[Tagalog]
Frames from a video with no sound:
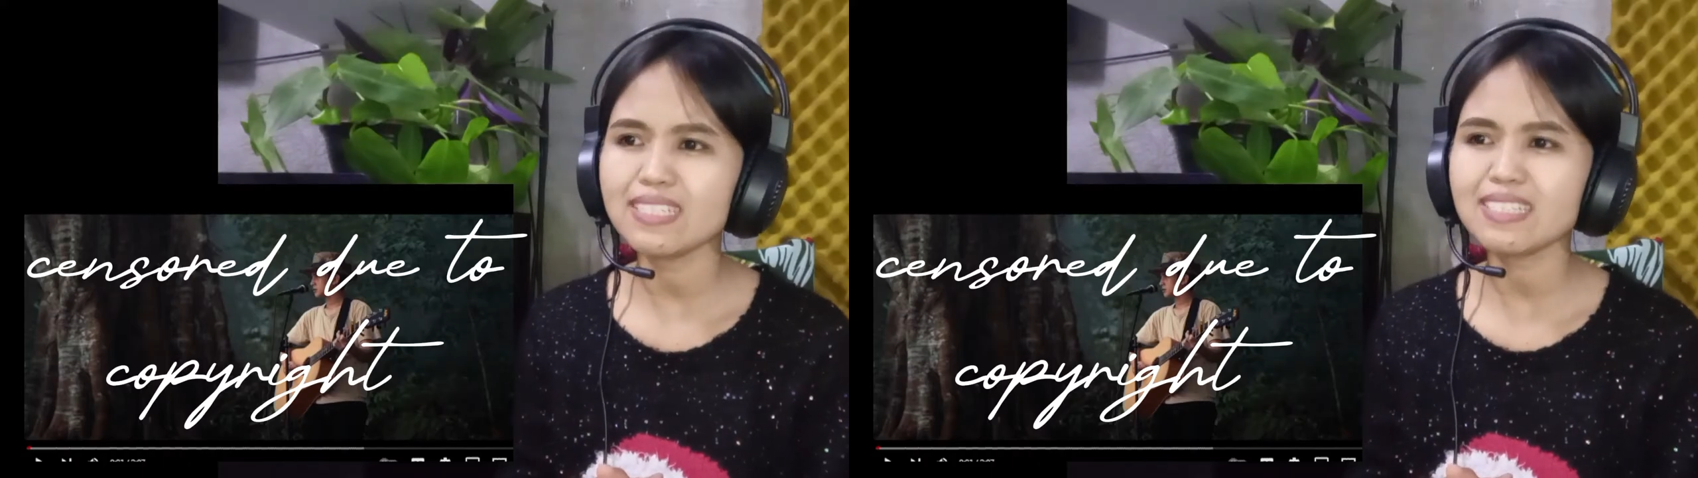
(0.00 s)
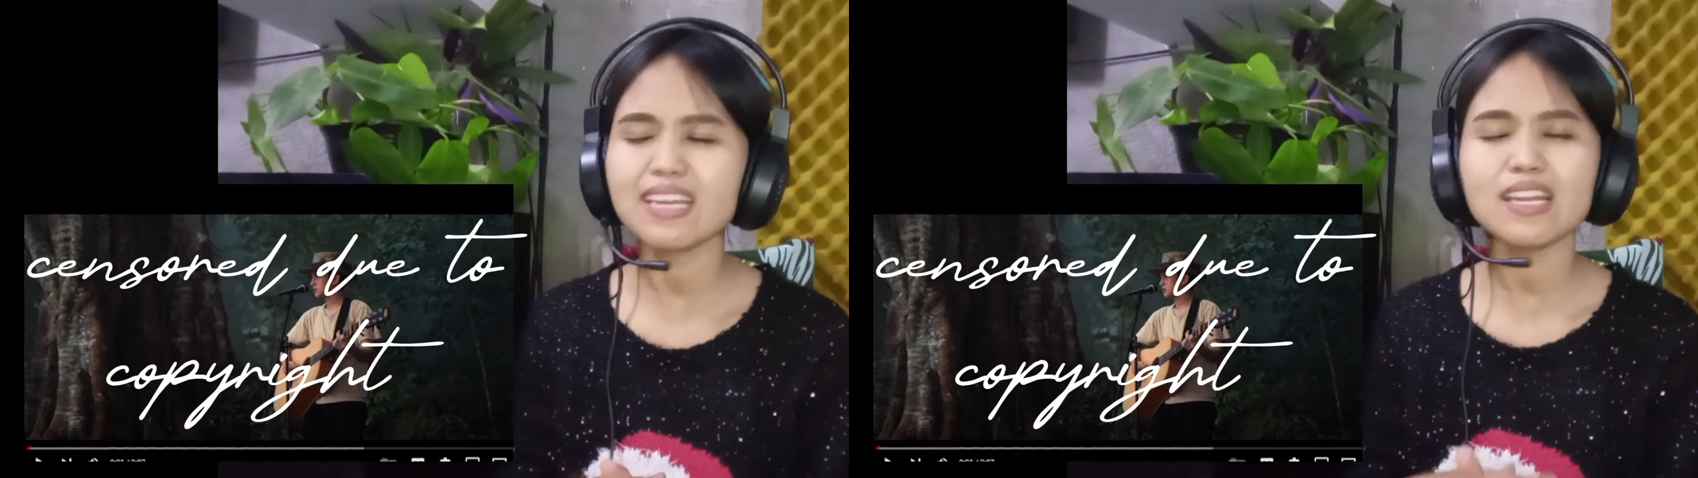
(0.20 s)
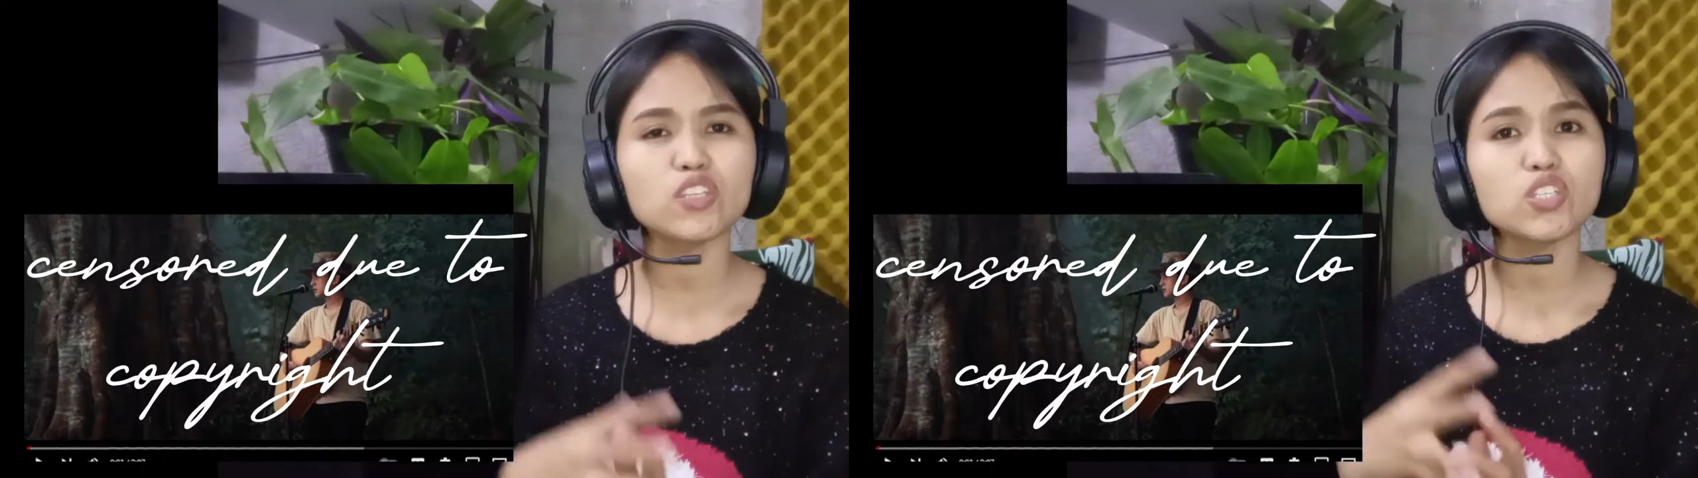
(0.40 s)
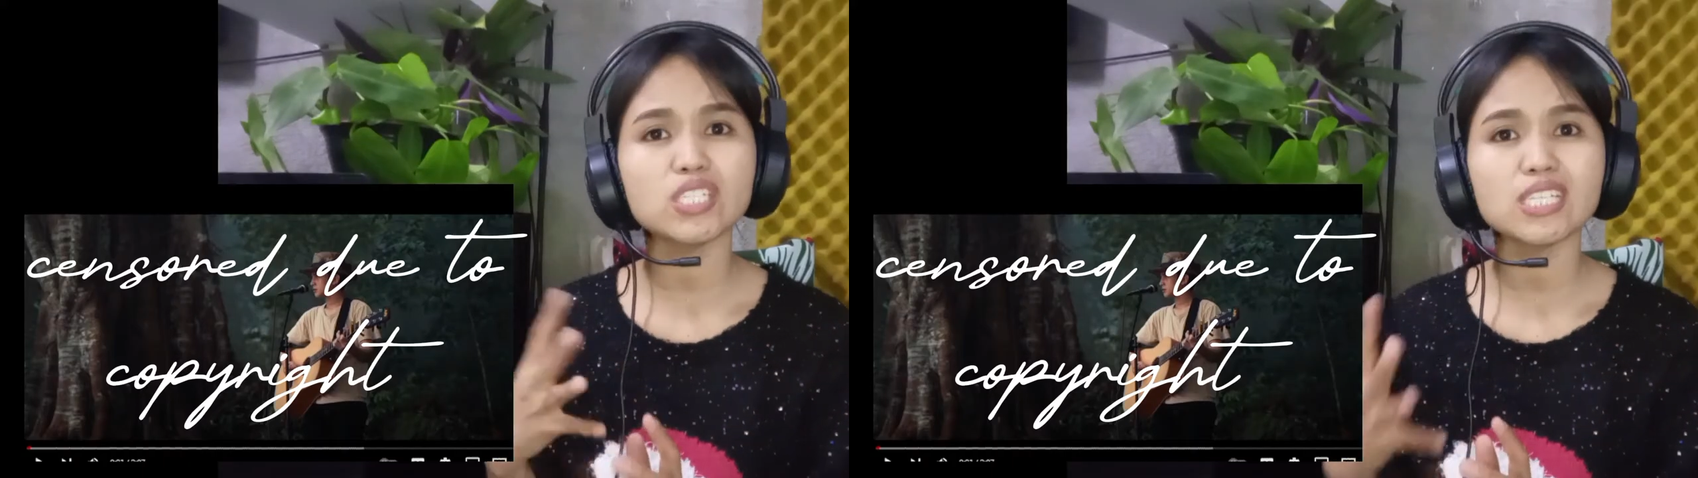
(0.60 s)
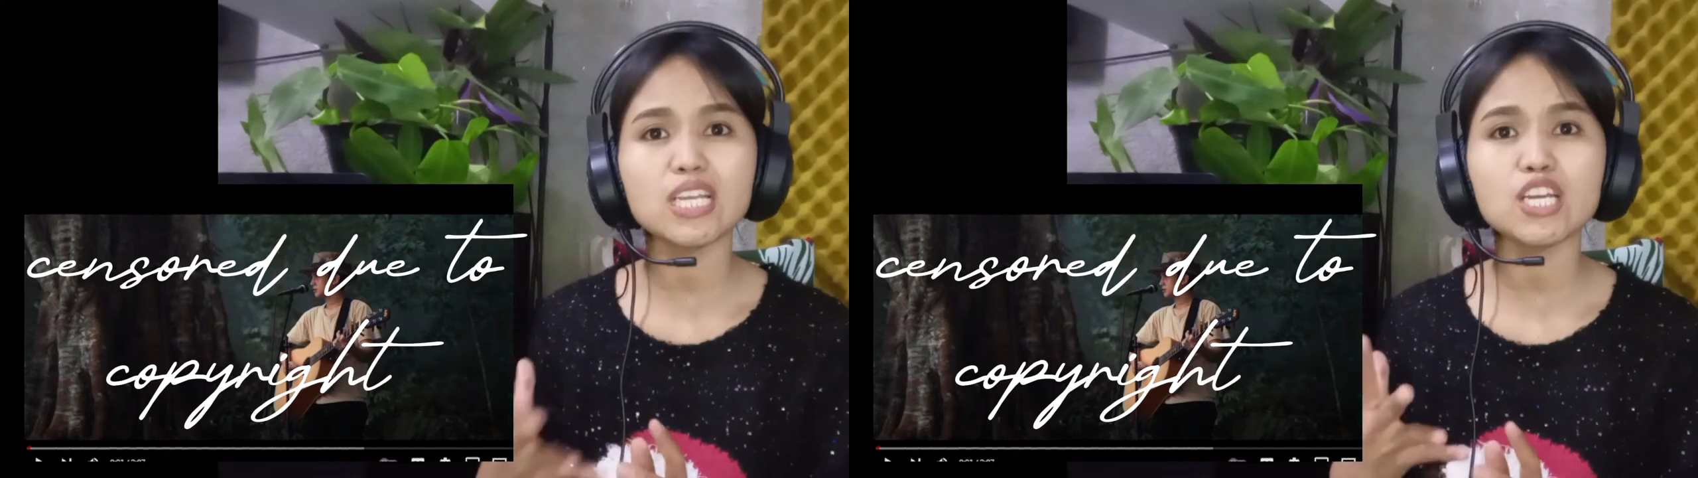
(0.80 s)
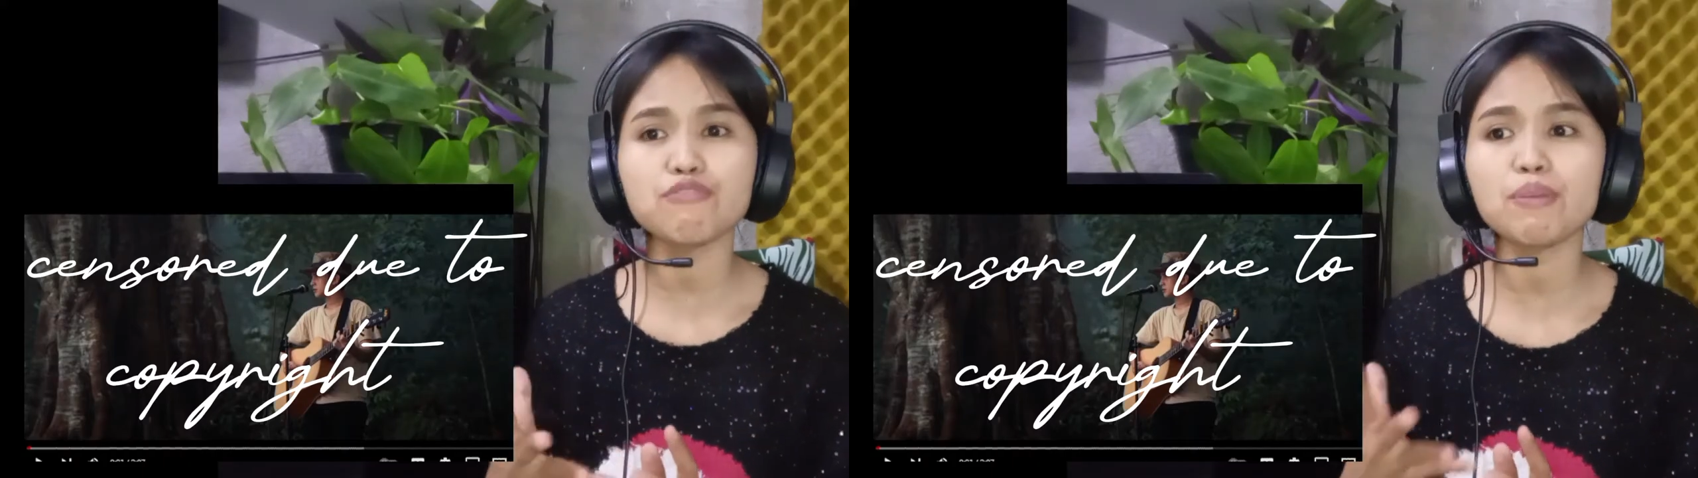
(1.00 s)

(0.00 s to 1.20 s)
This is another singer